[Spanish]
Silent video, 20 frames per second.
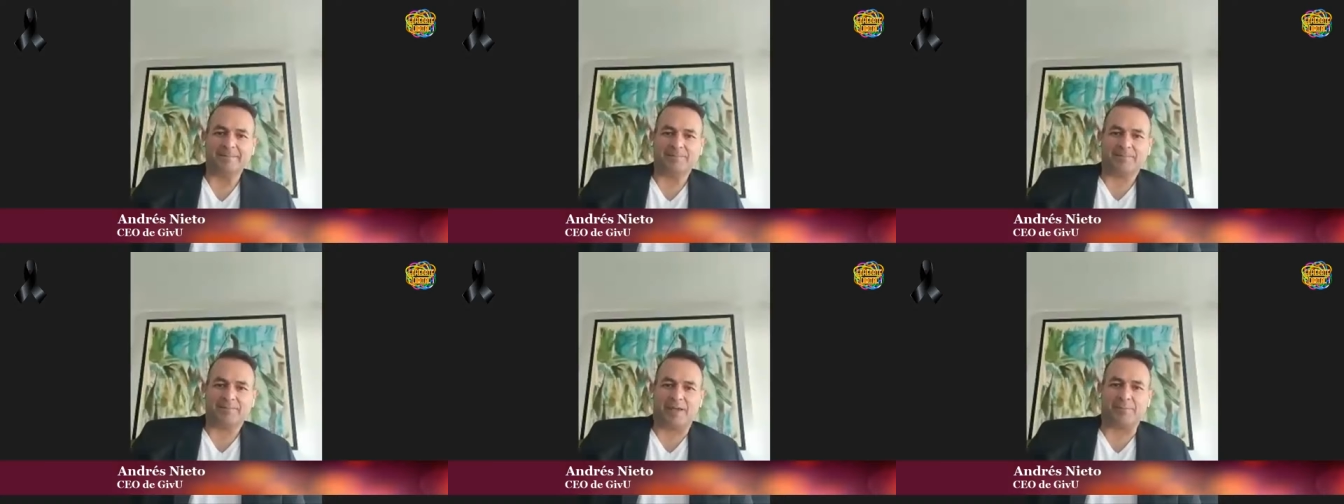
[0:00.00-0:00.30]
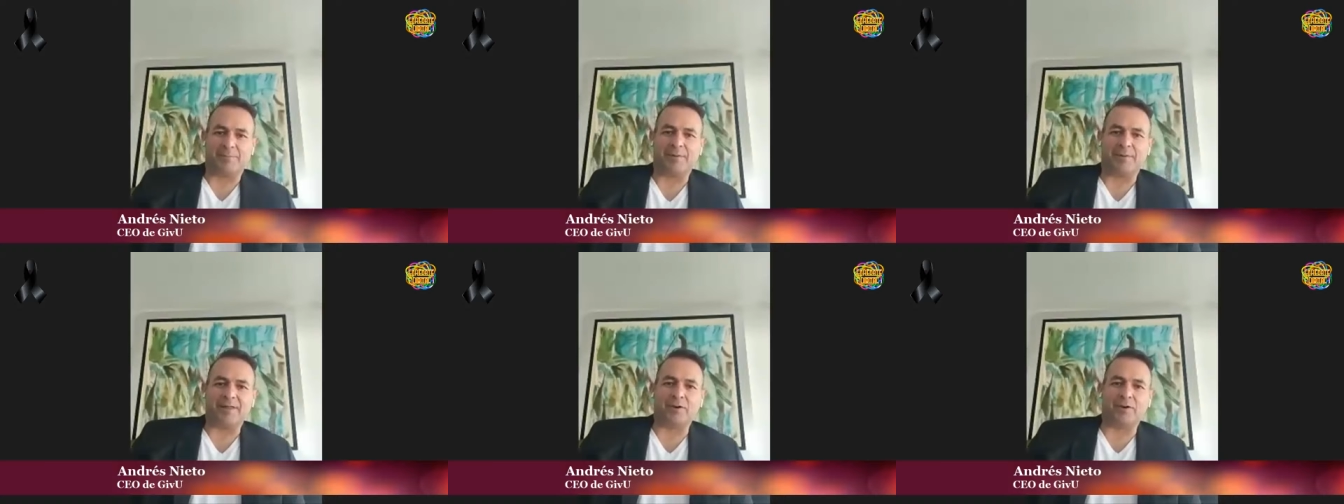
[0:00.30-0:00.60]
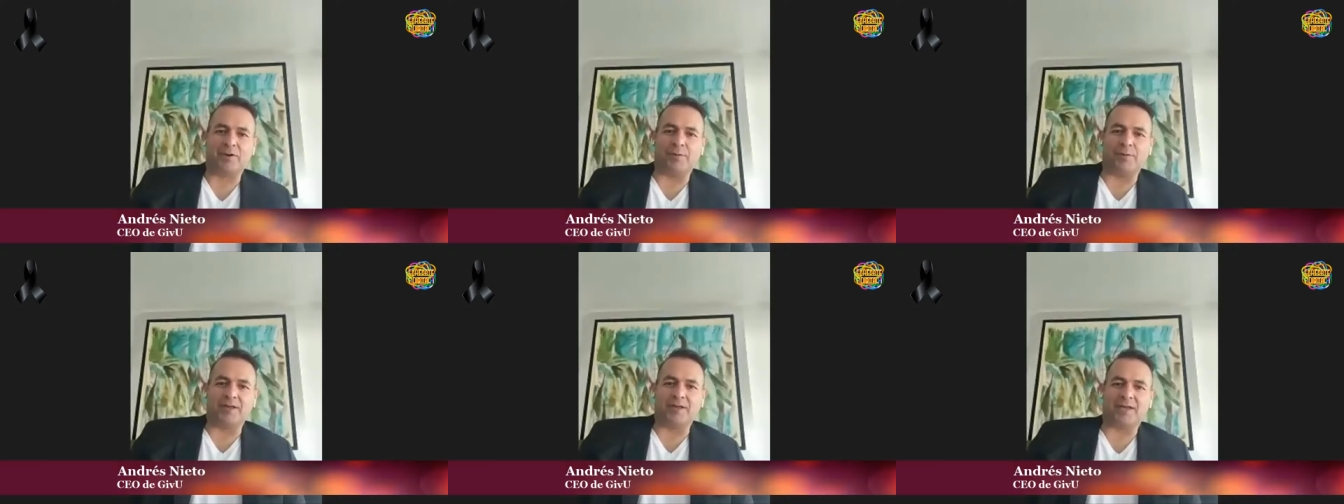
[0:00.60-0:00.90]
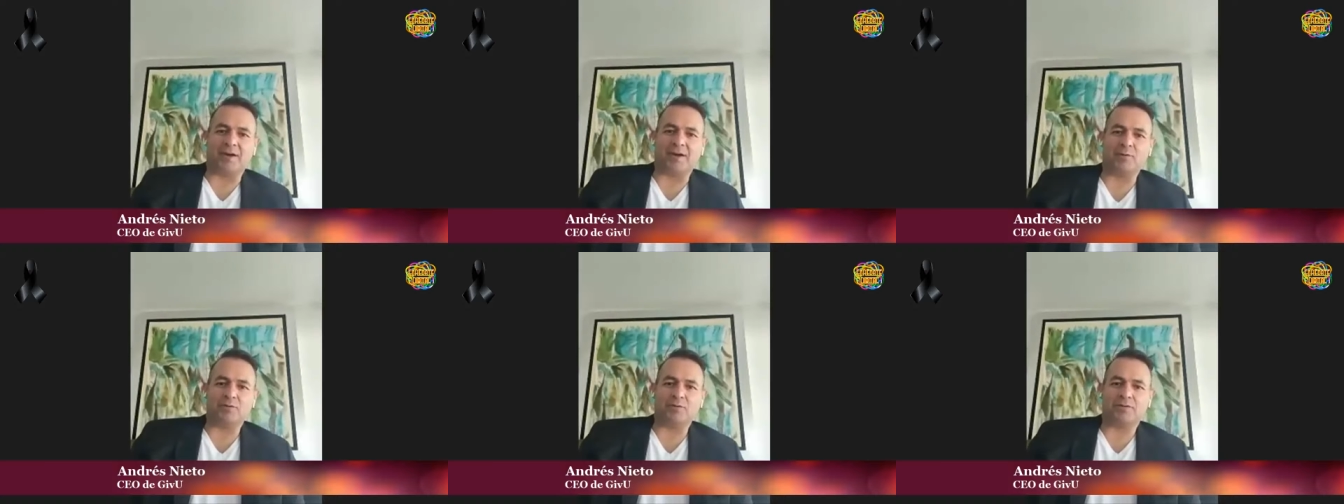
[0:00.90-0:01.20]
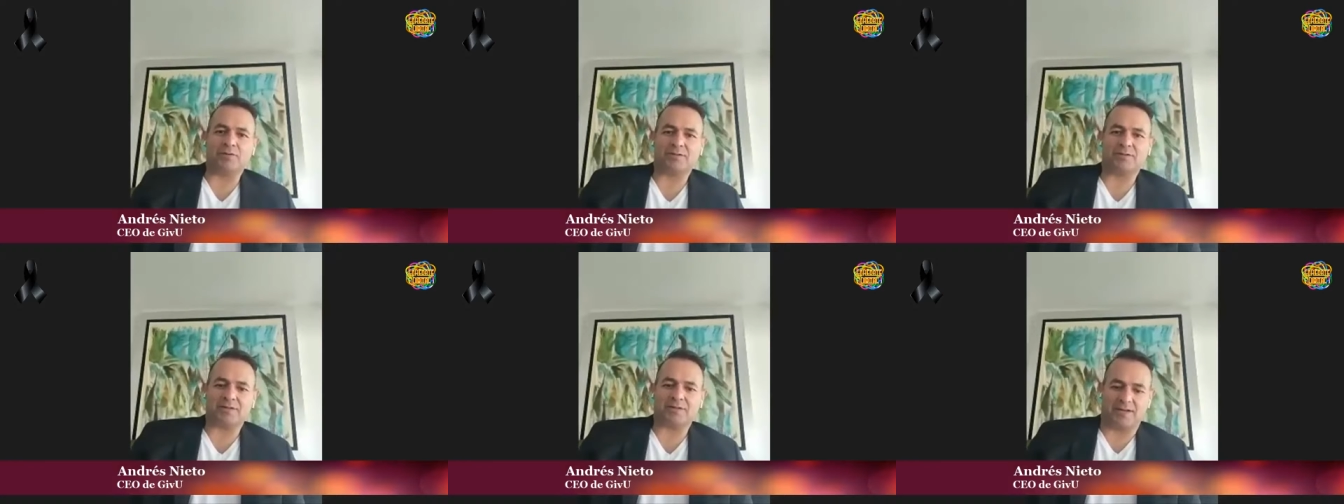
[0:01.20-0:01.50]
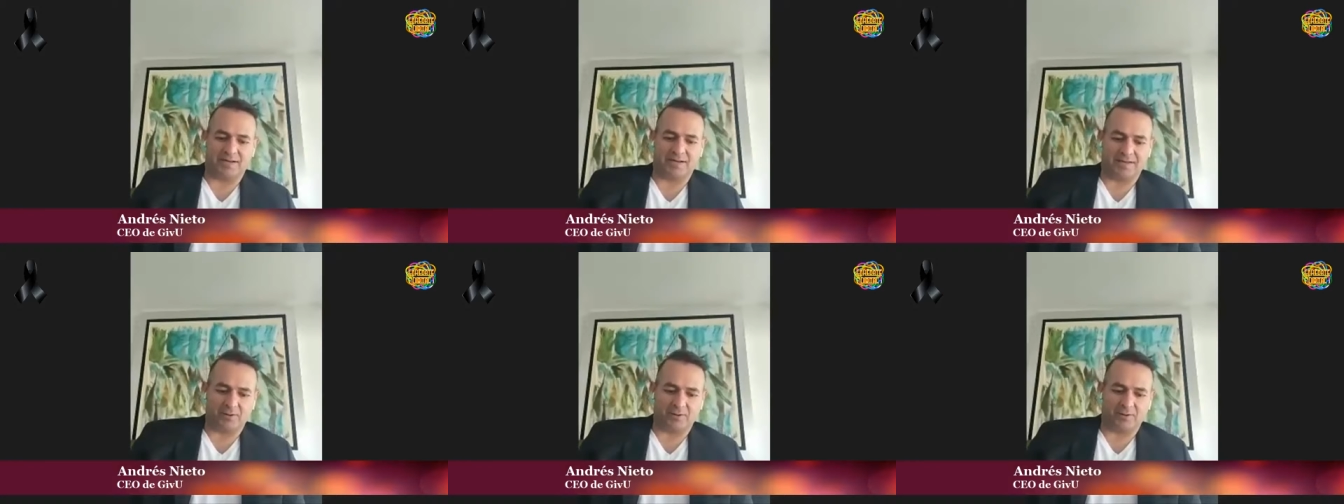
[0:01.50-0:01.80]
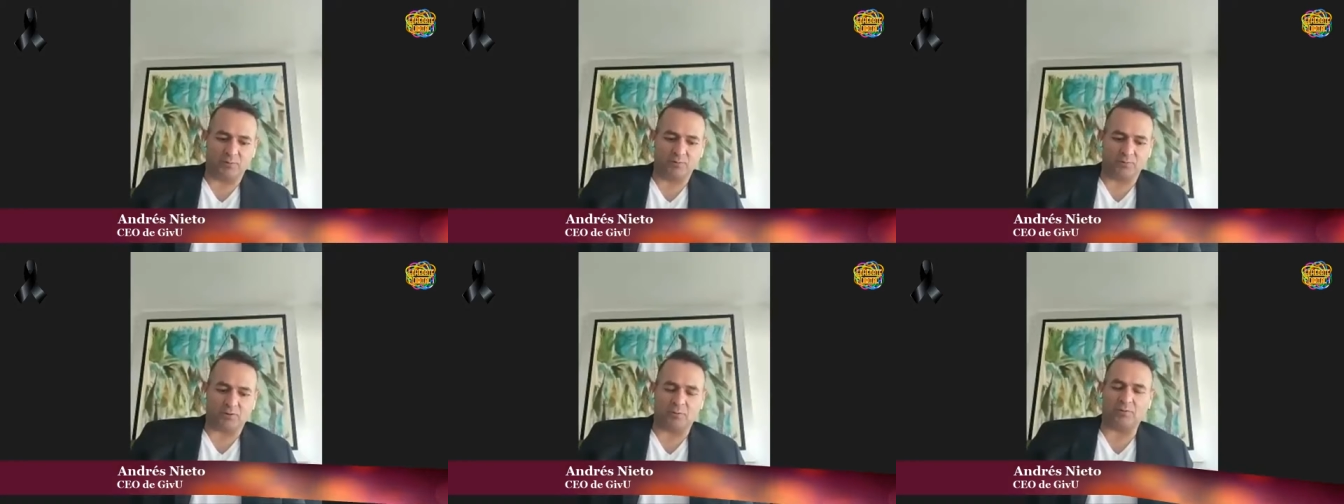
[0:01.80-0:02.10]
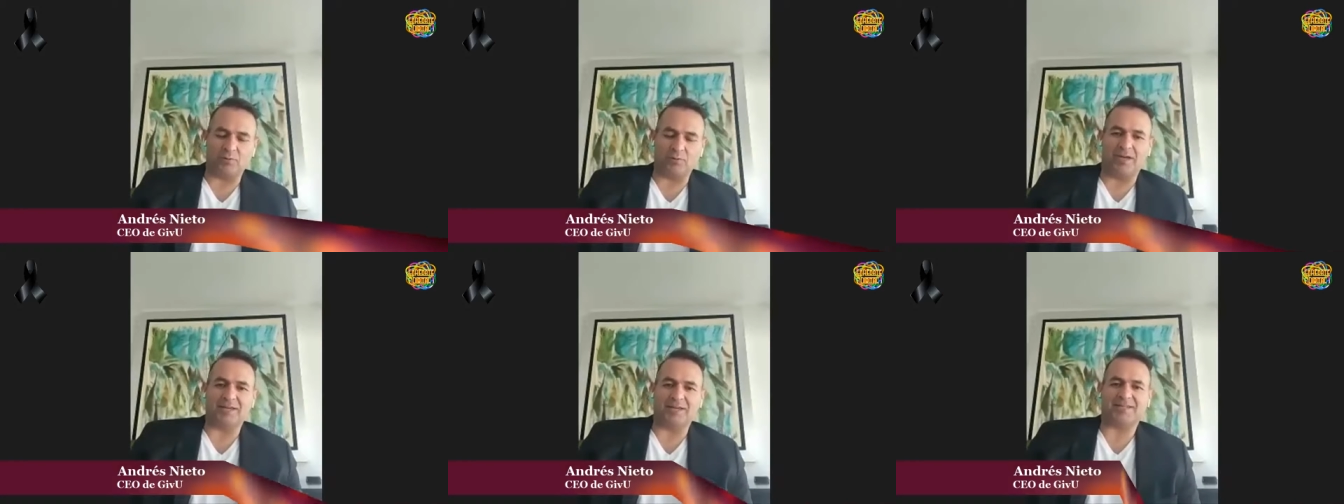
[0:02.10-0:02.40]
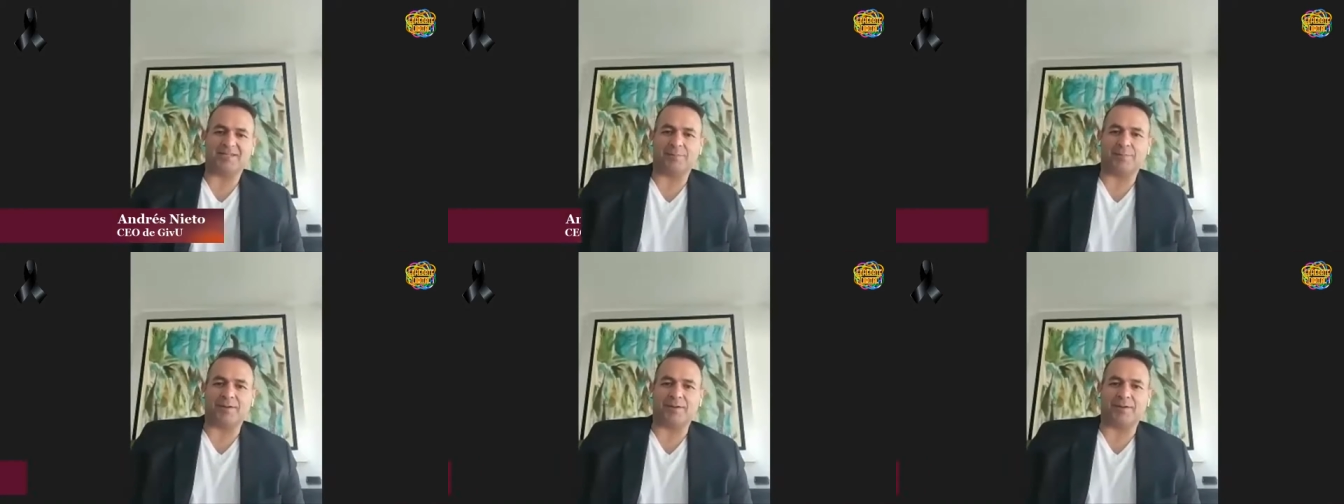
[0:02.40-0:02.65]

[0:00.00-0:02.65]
Qué padre, hombre, y qué gusto estar aquí con su audiencia